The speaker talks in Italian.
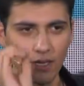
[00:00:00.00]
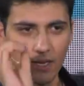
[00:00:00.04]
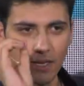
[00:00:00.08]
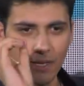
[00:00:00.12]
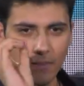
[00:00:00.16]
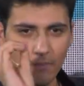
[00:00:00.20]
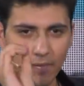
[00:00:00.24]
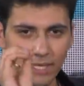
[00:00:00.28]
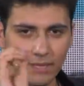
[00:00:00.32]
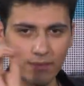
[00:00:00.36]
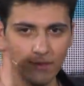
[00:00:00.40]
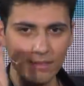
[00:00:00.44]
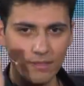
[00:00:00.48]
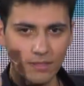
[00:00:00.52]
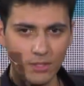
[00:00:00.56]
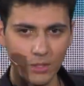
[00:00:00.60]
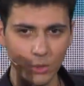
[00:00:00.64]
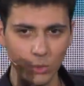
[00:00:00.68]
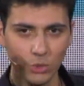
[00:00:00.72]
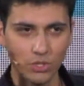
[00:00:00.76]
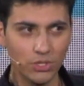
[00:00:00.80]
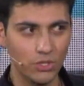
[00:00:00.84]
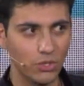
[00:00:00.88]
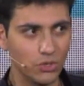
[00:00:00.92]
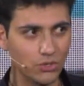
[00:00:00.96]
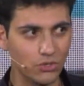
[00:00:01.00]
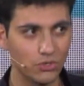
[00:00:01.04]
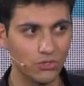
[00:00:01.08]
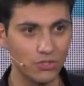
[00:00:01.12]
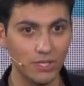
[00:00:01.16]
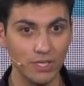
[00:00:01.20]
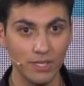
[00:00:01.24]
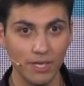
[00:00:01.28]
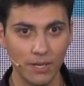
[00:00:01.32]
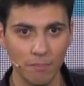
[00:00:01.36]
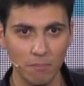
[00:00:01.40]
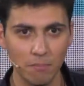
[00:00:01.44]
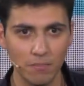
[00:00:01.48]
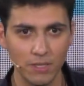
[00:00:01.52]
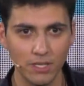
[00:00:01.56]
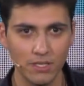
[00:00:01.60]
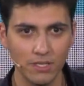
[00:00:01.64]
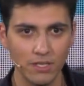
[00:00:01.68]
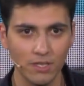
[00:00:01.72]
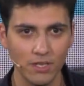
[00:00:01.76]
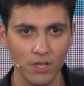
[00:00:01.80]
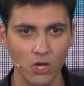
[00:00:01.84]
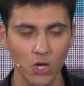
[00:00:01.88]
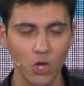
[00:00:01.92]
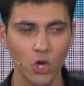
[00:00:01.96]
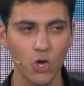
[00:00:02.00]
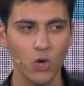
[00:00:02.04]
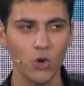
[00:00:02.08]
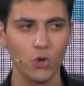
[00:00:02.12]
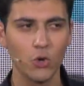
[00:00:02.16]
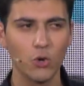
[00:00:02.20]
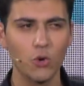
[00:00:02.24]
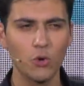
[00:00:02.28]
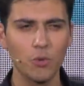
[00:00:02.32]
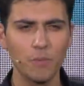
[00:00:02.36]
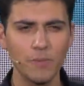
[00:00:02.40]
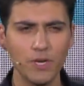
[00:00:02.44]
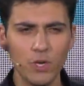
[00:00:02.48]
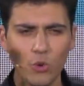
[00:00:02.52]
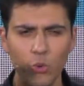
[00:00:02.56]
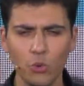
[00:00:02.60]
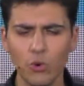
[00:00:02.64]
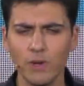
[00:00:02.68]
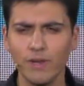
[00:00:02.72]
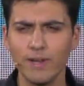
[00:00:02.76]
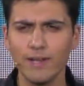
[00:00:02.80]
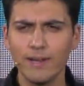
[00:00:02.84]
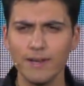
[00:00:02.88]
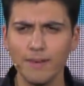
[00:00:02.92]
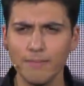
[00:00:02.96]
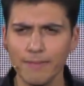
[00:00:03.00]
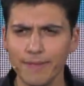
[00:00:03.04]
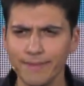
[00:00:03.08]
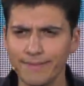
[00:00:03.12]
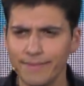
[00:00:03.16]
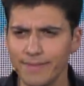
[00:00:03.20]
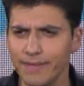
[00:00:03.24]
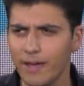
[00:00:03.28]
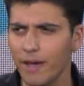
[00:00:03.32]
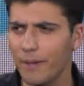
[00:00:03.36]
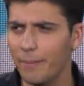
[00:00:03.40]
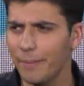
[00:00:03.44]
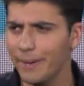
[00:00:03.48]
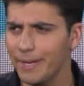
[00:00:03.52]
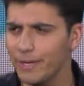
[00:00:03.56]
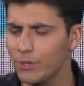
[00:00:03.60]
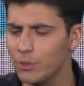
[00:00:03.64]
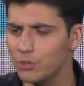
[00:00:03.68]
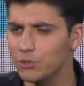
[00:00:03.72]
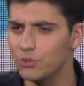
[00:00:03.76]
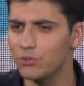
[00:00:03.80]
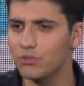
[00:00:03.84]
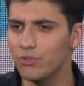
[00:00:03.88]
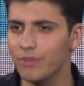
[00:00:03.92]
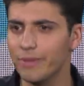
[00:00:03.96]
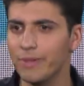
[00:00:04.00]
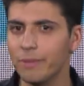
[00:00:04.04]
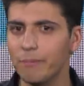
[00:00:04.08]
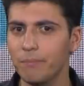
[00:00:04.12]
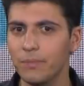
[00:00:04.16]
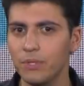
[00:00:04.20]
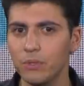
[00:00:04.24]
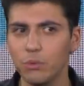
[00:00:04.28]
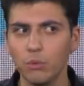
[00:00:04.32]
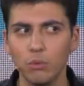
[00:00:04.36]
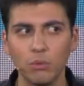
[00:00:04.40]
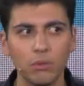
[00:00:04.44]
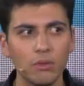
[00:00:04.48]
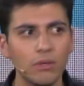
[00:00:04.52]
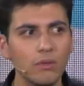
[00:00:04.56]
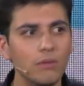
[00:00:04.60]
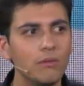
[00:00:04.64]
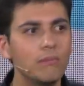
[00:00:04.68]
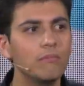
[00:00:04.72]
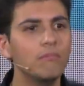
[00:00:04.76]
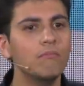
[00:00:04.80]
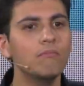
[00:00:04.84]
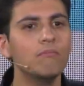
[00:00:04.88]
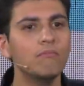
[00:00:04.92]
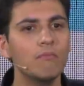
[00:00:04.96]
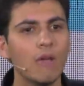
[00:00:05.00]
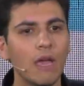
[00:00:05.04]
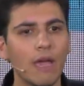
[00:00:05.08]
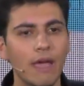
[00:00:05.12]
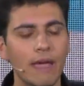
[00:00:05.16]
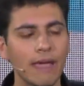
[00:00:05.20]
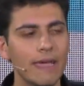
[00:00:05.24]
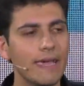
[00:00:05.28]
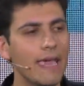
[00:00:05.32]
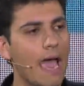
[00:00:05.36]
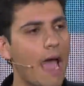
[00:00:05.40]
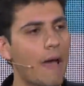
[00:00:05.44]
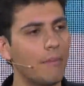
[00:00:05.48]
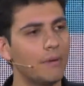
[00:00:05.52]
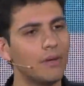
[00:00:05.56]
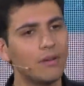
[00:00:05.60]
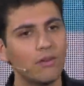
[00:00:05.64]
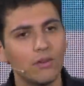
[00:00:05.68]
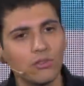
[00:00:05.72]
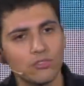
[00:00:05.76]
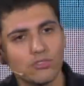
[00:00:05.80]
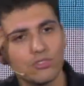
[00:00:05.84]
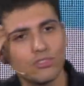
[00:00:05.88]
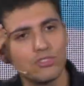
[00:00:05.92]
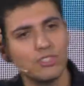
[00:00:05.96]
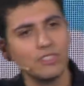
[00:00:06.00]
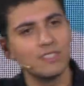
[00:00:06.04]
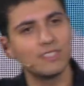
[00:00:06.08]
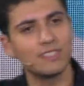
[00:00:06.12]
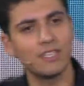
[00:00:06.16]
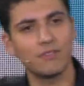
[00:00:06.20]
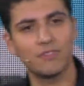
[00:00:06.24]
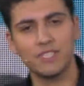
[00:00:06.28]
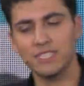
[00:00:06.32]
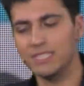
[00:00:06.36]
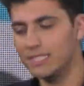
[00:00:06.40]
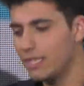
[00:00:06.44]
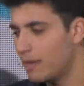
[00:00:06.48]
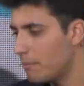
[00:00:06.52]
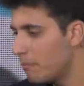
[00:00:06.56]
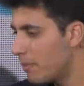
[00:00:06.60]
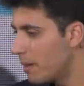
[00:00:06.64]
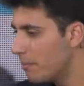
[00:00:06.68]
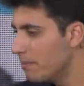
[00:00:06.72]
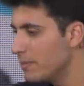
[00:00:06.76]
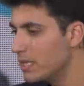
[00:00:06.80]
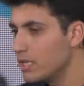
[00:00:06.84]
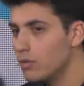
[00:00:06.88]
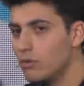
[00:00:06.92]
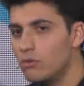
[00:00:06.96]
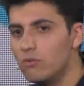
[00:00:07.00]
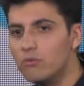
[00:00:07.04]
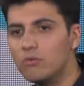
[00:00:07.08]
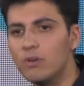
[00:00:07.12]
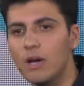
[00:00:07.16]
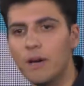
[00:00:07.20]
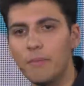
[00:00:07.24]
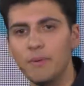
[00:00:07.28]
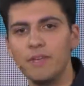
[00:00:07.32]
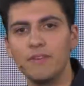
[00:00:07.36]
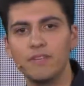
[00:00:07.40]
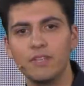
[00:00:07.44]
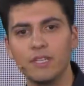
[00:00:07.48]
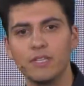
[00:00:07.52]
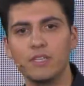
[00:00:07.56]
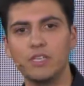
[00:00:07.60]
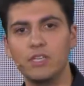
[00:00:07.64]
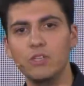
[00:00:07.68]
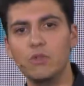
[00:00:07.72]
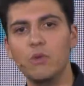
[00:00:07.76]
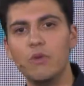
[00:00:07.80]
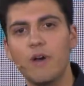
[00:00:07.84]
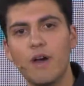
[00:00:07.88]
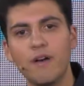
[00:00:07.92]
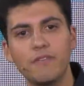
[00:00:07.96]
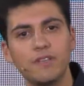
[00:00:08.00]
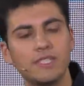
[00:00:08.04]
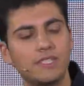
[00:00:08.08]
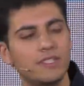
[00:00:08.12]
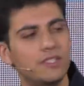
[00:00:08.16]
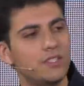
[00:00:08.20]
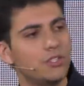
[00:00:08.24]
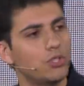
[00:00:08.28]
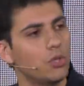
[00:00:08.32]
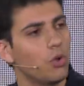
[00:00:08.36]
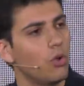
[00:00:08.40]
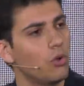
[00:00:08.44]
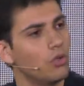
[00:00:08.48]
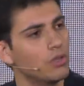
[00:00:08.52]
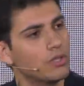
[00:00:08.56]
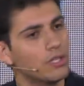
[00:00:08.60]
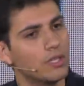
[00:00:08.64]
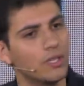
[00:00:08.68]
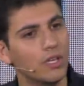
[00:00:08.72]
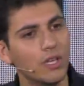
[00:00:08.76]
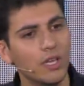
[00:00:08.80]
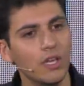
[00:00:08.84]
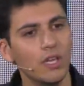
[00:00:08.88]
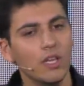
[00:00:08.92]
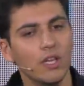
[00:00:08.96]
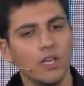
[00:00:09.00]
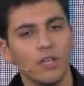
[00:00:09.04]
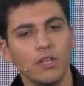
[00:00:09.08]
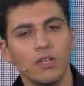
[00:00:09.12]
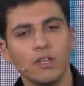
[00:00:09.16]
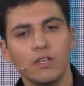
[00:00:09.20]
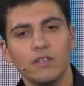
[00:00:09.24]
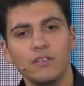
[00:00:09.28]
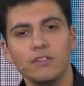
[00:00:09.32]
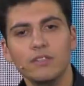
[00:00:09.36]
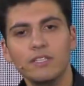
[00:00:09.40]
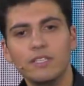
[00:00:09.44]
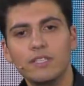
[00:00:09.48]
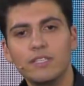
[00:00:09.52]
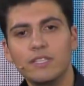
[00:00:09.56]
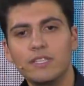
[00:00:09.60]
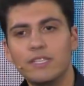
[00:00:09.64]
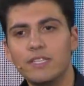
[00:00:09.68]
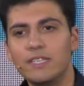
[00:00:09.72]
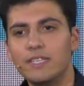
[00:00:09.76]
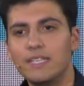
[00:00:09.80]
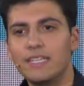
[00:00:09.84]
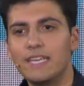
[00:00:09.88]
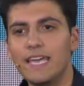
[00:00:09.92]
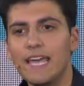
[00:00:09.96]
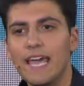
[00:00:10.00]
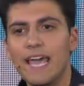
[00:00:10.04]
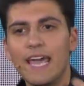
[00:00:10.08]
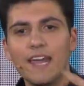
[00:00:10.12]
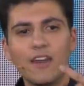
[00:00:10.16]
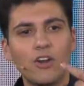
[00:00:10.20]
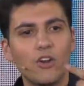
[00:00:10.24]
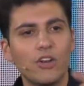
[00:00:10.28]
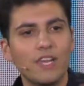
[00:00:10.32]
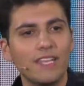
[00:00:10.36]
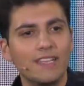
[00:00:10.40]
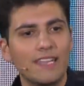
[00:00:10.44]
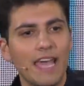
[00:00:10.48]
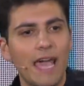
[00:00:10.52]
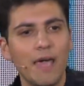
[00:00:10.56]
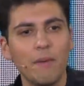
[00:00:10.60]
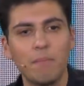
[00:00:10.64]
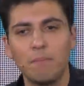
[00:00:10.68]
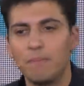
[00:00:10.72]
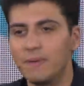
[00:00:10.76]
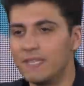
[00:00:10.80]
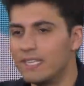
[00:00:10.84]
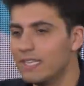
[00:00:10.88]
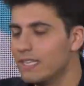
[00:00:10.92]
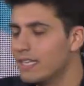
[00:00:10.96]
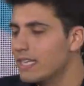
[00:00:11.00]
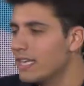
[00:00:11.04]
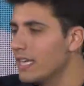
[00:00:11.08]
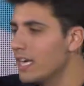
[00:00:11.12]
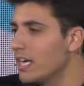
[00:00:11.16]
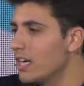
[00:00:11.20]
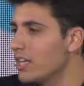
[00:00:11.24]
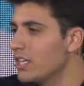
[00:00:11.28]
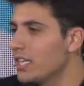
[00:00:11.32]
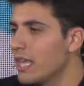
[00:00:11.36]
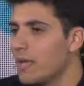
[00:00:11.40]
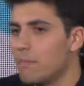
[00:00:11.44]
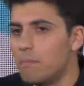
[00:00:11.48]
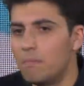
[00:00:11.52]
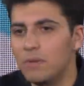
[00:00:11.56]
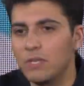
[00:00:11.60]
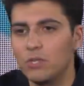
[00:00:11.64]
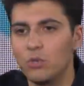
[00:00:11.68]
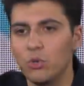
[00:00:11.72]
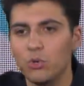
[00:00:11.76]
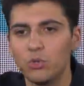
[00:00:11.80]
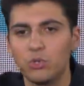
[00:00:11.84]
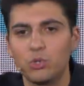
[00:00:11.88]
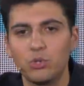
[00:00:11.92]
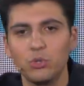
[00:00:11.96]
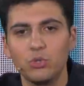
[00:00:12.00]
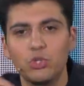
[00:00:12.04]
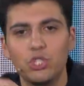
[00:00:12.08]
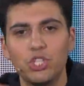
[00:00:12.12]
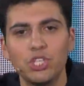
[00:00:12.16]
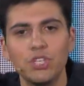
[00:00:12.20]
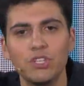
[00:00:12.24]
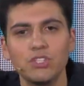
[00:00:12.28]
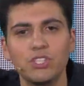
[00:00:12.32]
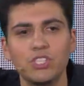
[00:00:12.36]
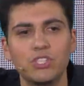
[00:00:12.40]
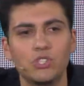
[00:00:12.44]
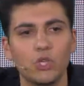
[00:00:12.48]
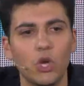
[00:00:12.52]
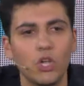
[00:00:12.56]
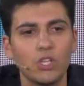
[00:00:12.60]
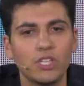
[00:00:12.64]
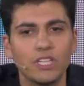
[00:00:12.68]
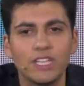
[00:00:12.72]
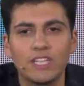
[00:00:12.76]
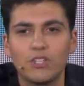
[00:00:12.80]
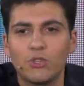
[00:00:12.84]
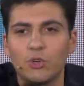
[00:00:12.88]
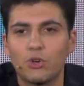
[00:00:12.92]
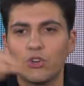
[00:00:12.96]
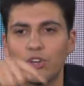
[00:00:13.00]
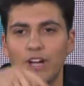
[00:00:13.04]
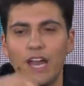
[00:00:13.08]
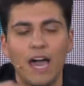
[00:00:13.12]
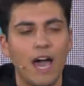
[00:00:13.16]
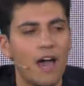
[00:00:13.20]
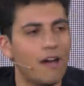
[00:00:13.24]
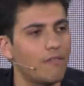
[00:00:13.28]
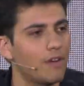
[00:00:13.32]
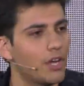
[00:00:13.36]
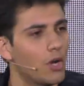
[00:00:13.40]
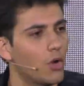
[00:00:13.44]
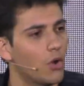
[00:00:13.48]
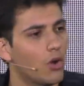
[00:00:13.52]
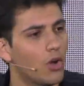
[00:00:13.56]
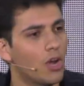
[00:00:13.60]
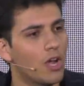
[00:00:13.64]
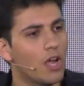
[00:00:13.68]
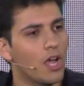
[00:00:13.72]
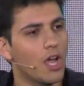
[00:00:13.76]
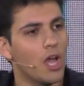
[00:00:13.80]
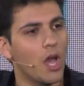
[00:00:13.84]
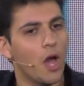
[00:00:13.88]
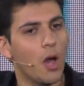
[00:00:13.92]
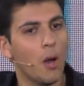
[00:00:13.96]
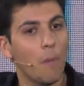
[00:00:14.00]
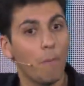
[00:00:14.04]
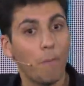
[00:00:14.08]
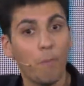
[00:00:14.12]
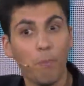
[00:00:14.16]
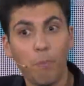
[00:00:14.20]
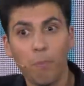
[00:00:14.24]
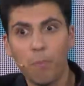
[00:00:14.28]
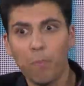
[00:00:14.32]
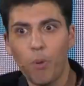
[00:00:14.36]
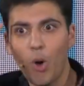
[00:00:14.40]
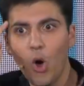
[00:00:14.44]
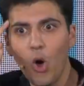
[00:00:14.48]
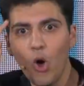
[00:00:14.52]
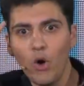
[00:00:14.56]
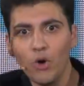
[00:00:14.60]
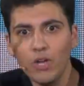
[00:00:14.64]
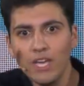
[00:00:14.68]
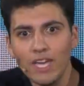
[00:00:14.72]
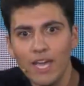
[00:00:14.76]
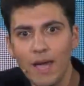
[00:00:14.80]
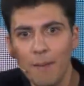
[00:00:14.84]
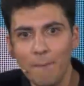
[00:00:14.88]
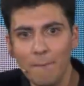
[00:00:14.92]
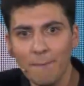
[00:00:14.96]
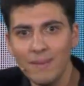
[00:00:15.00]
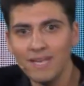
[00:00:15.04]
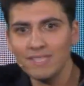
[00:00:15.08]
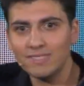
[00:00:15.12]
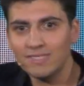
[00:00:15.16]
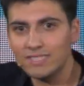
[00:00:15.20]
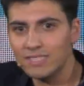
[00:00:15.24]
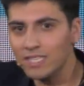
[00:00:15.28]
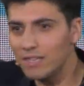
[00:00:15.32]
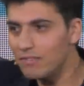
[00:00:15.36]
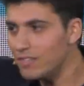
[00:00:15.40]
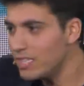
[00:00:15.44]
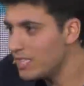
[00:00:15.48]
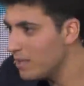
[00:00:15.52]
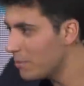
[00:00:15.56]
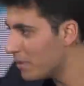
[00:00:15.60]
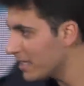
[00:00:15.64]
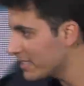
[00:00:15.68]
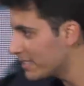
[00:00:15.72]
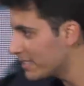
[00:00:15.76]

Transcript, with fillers: rimetti a noi i nostri debiti come noi li rimettiamo ai nostri debitori. Che la prima volta ho sentito questa frase da bambino, non capivo chi doveva avere i soldi, chi erano i debiti, chi erano i debitori, sul giro di soldi che tornavano. Poi a me sapevi di